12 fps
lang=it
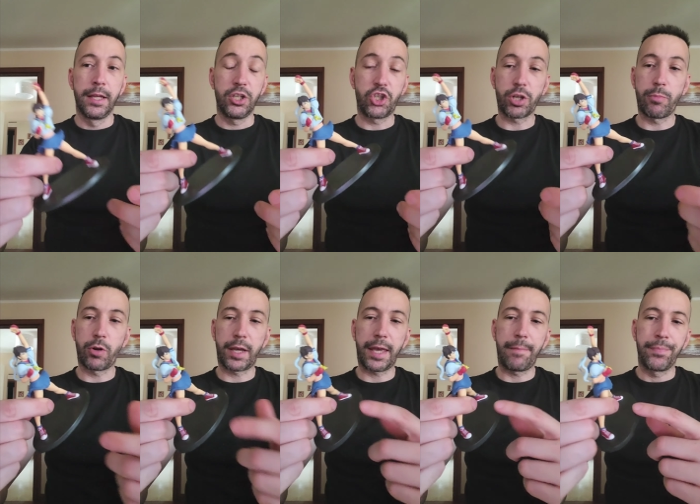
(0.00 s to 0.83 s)

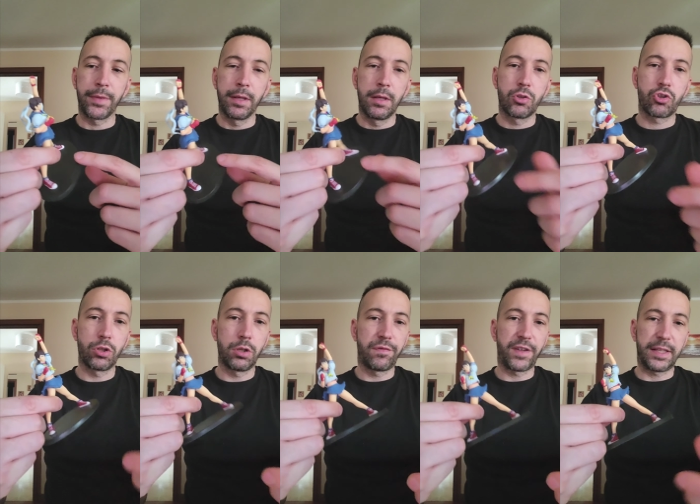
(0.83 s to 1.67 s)
diciamo che
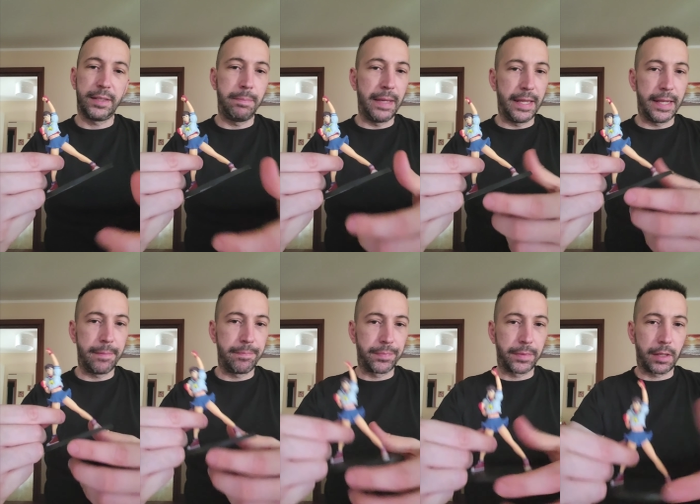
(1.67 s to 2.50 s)
sono fatti
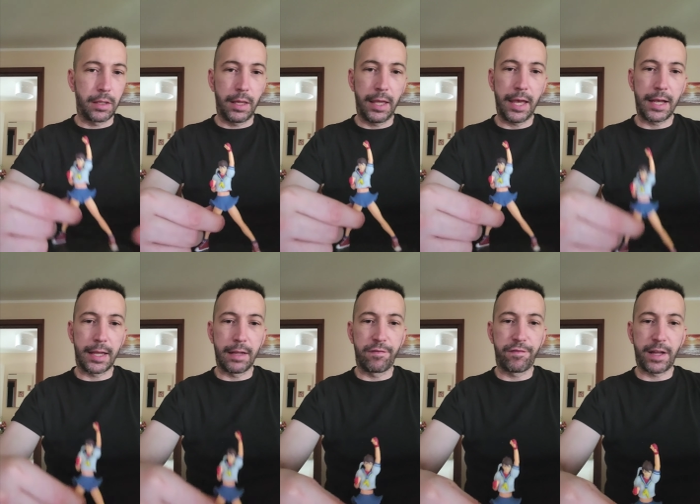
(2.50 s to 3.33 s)
bene e
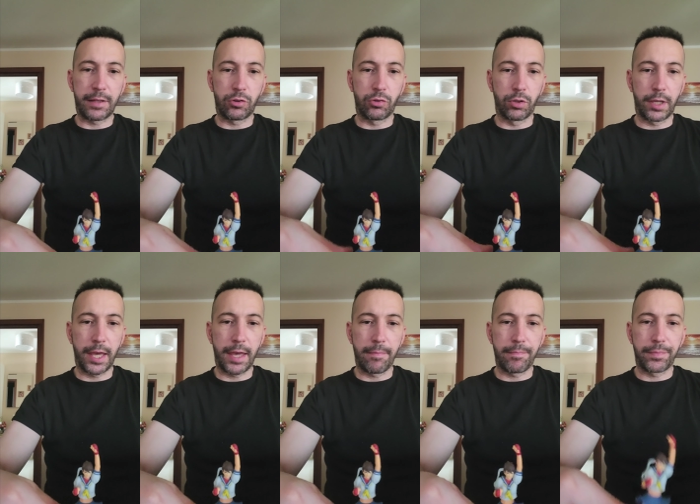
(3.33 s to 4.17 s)
anche il fatto
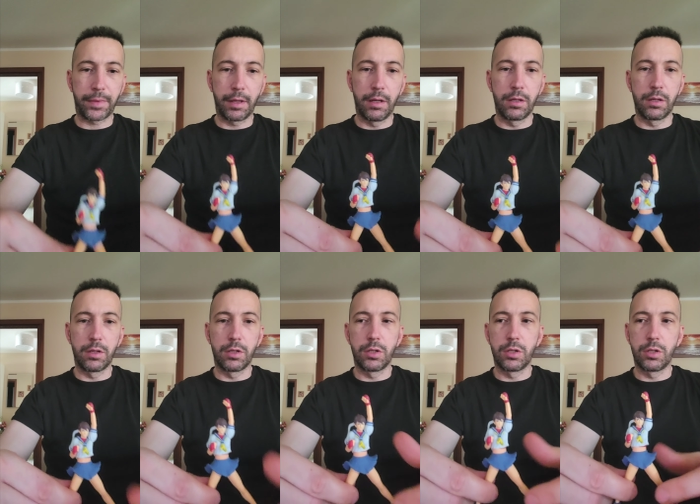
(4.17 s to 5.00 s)
che
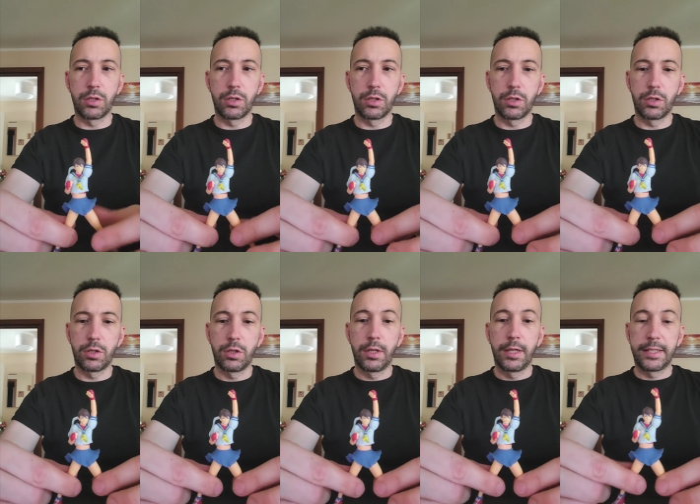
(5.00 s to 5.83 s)
eh,
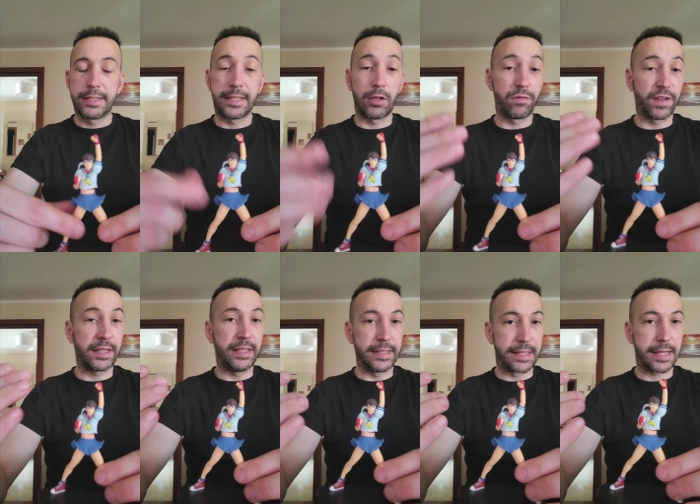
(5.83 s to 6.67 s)
siano
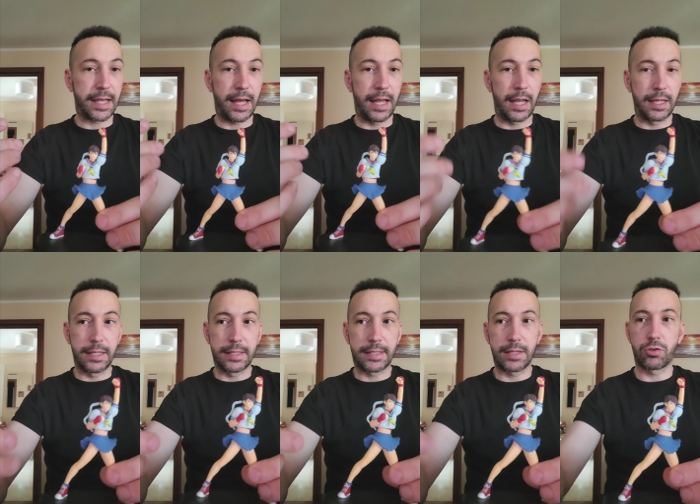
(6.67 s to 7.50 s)
fatti in scala
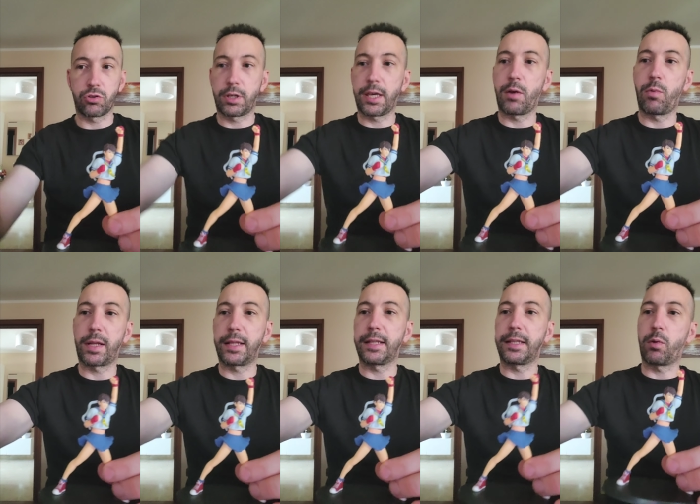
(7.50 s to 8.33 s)
nel senso che
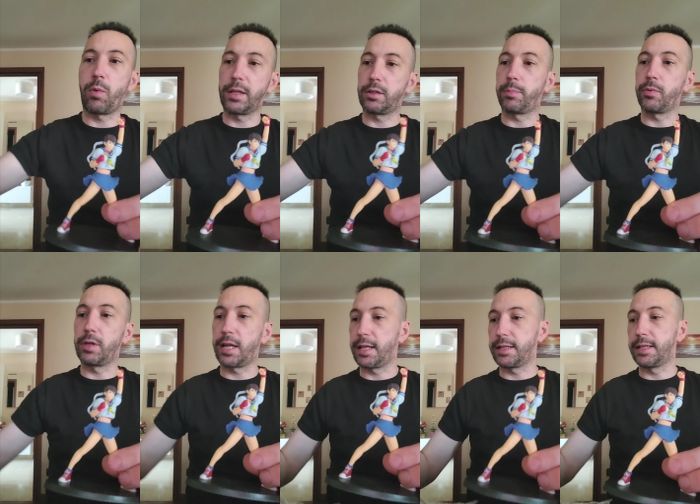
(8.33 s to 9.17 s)
guardate quanto è più
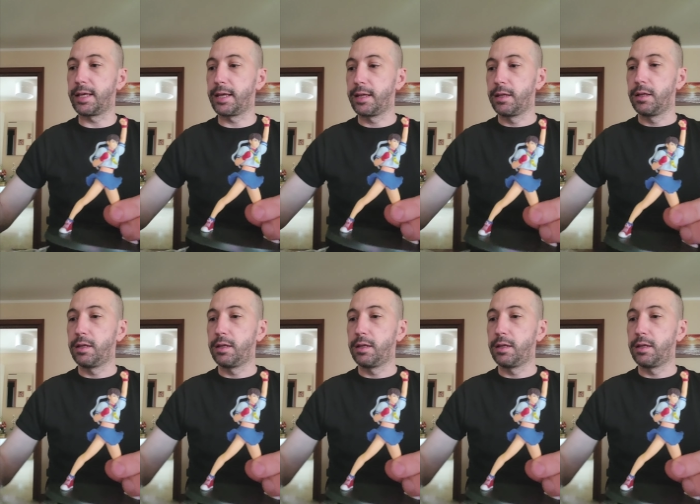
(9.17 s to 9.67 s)
grande